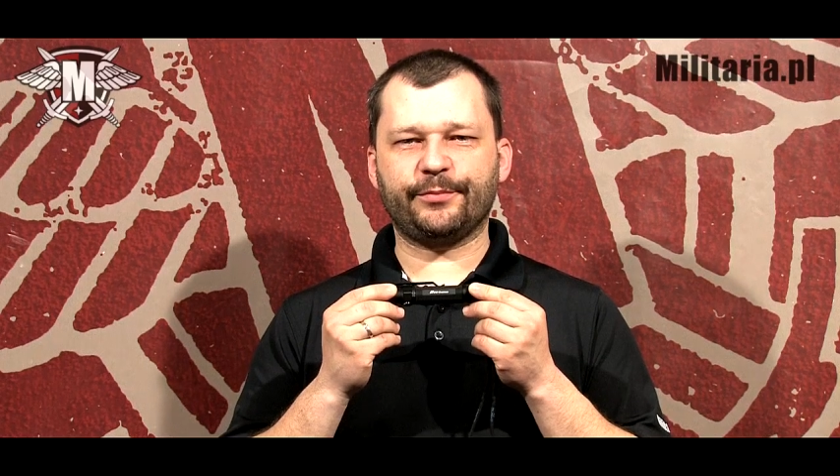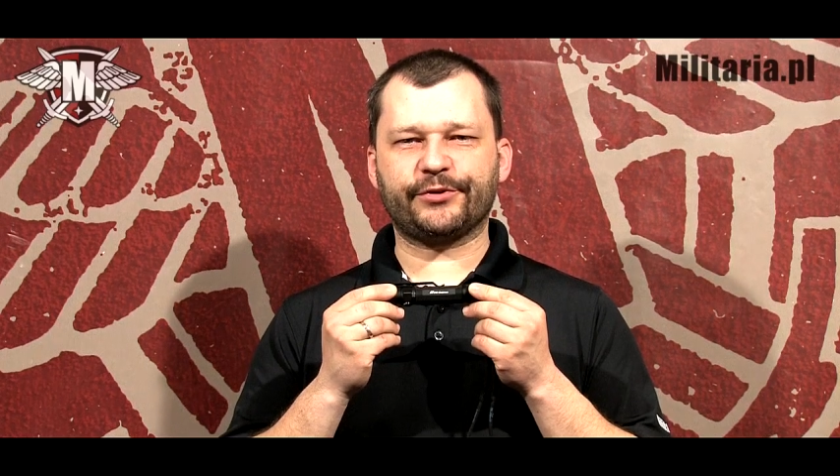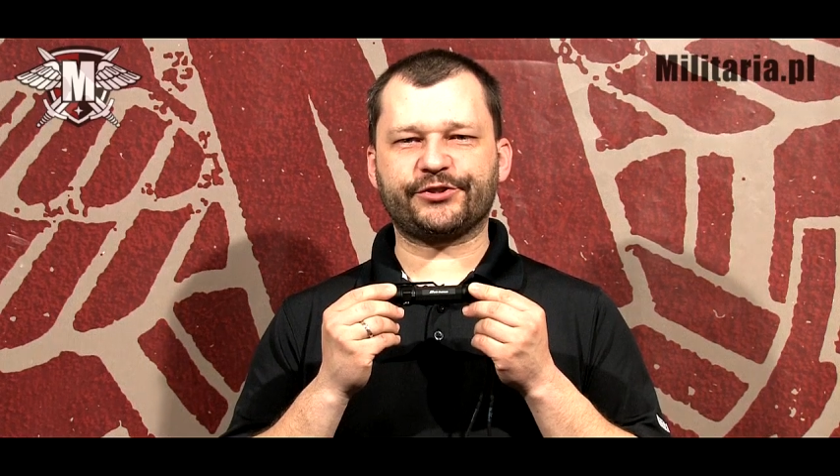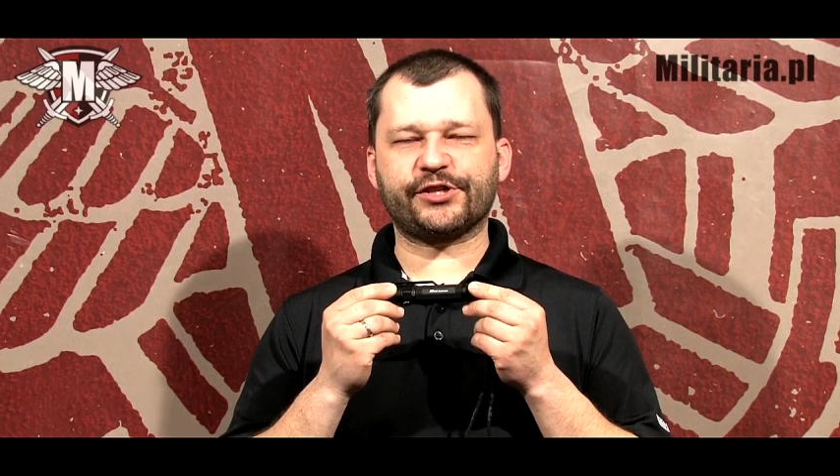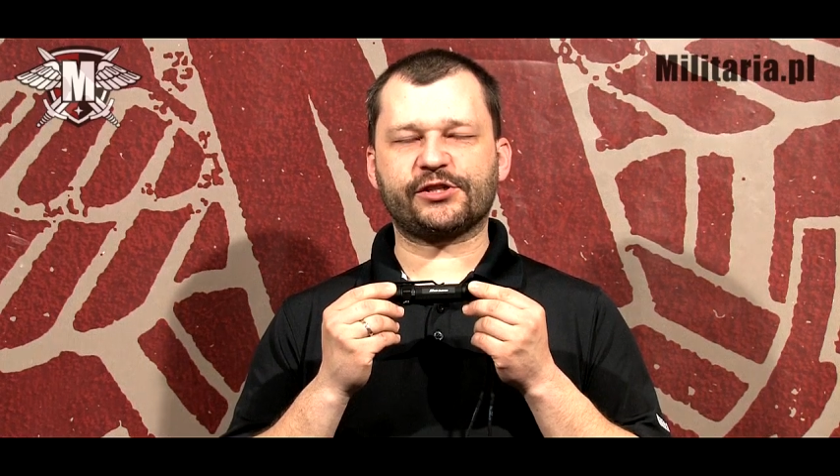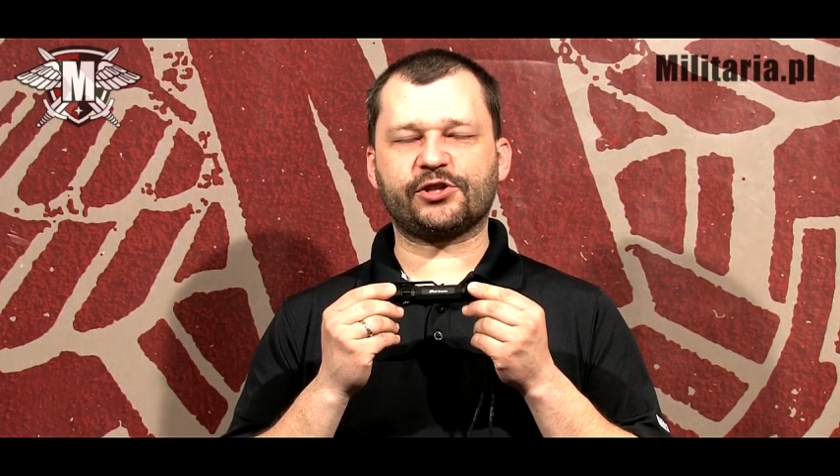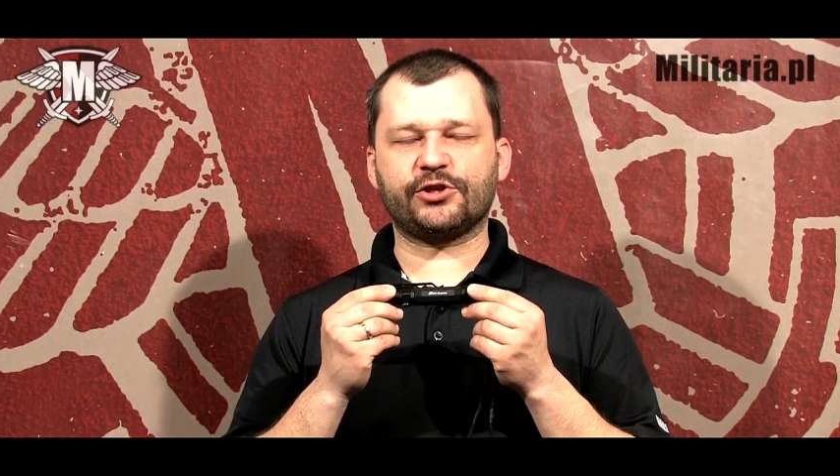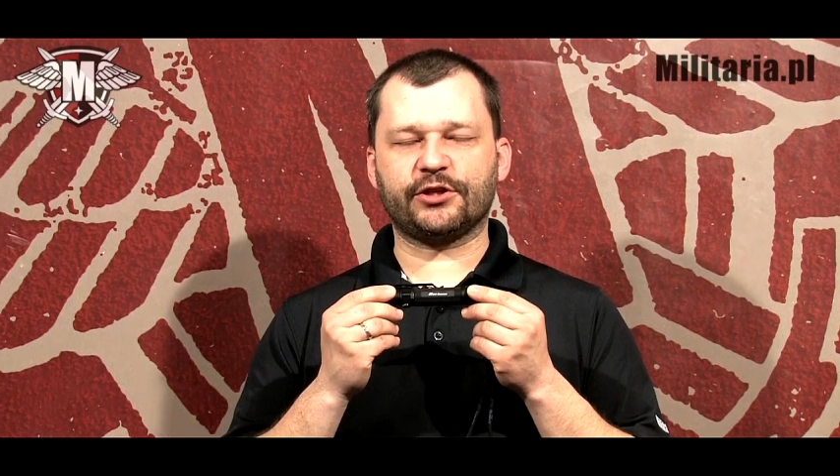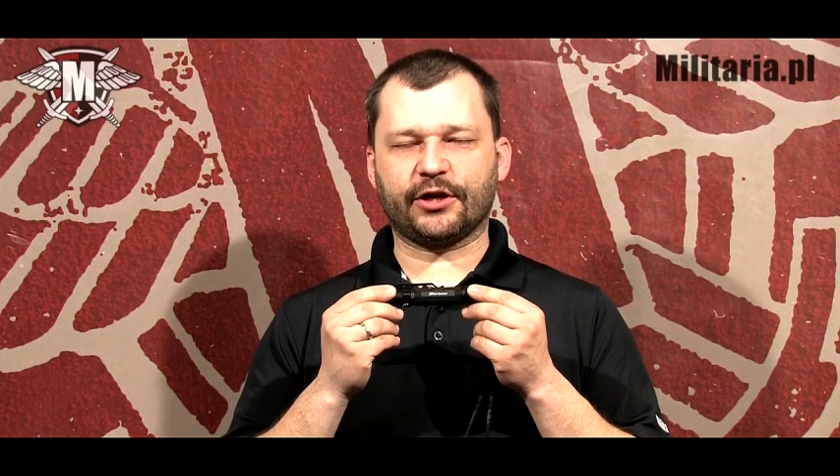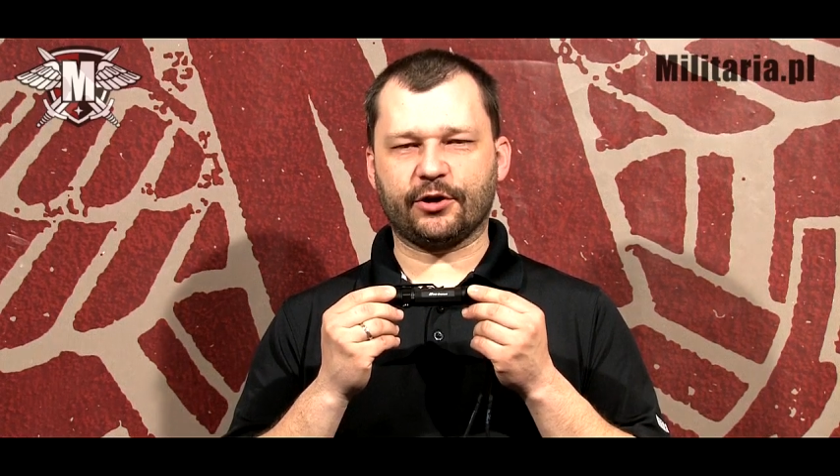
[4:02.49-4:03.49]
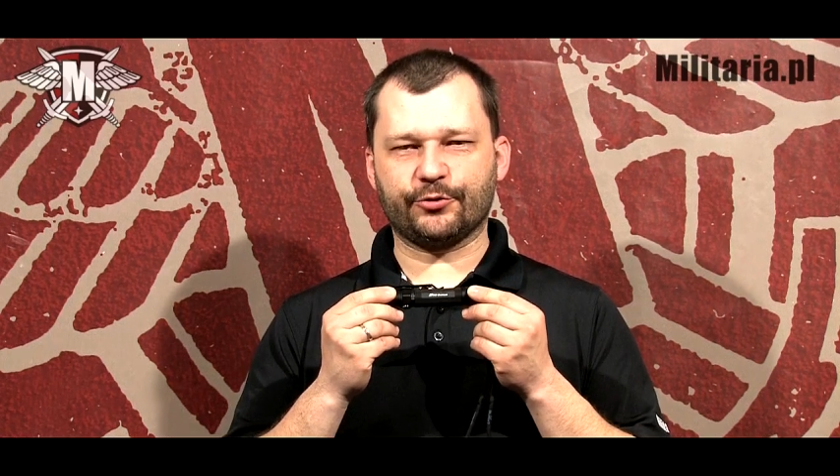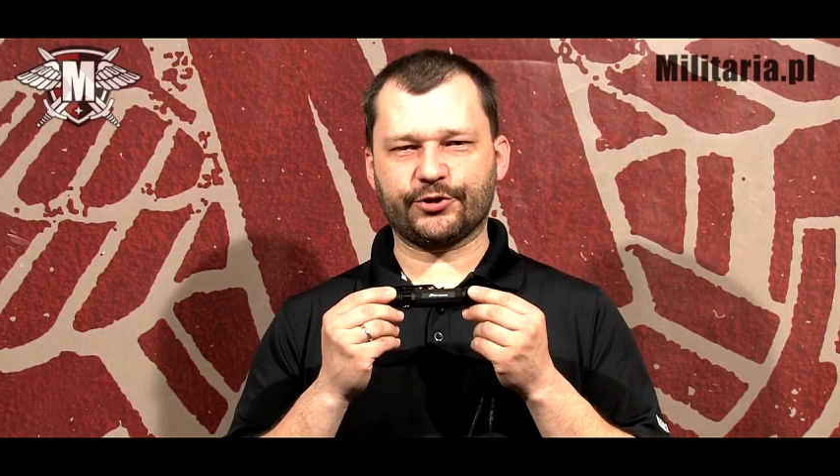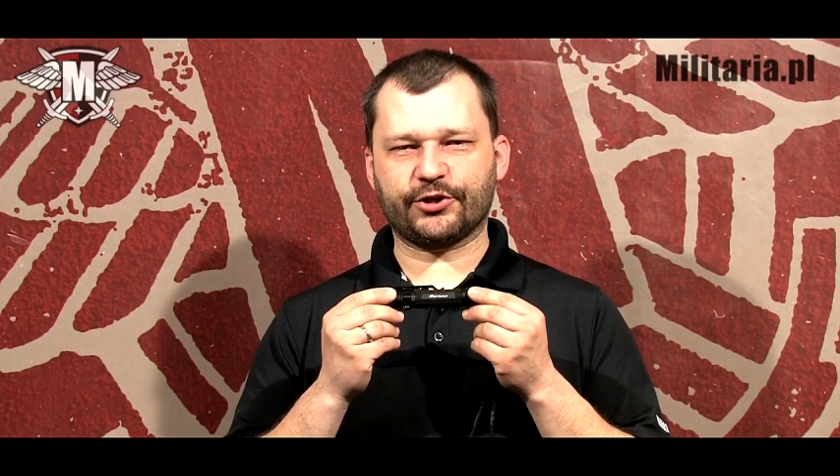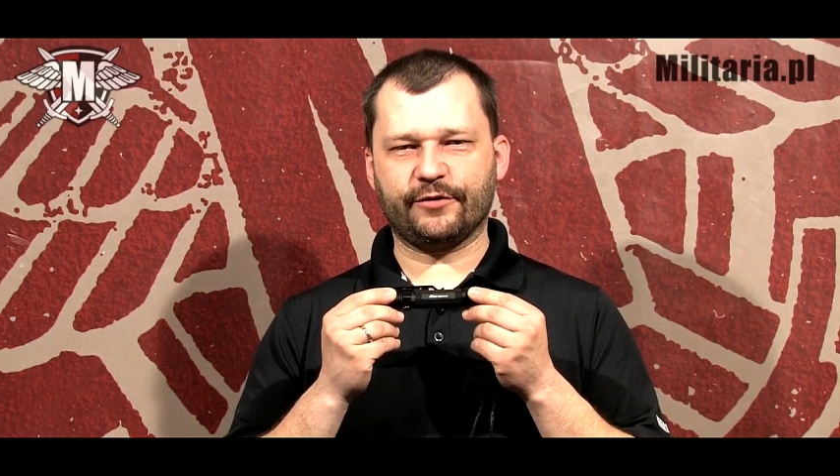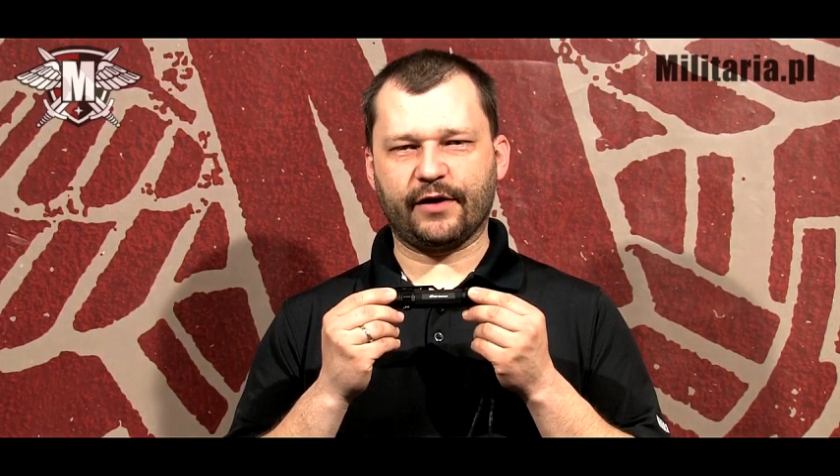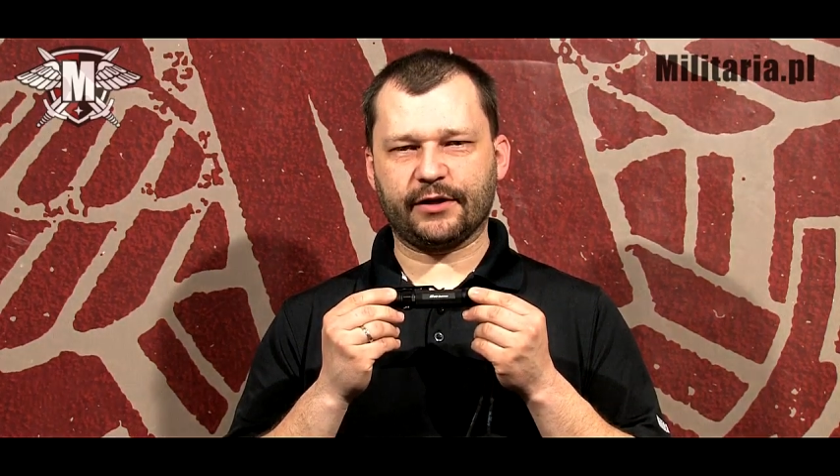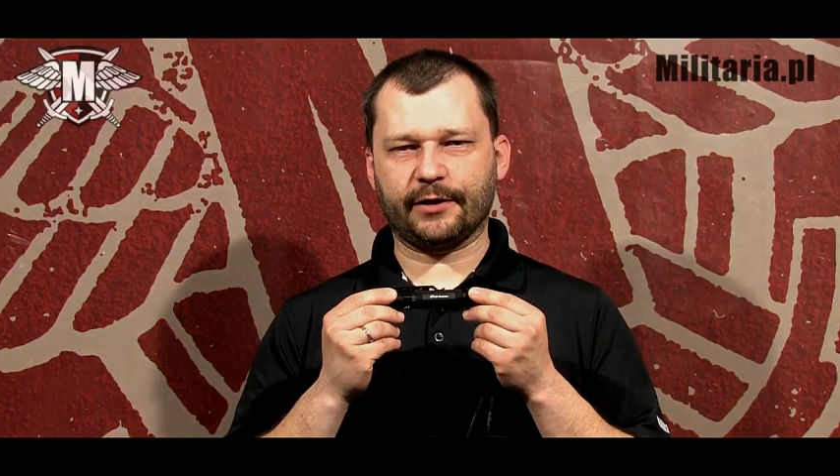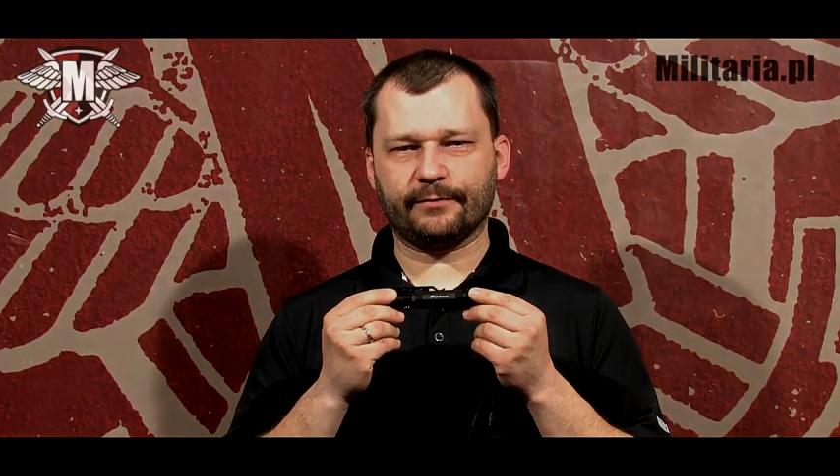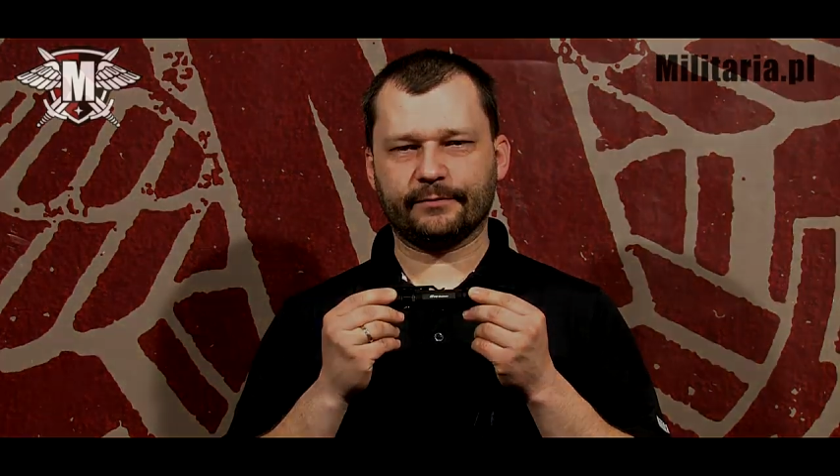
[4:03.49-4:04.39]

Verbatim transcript: podczas codziennego użytkowania.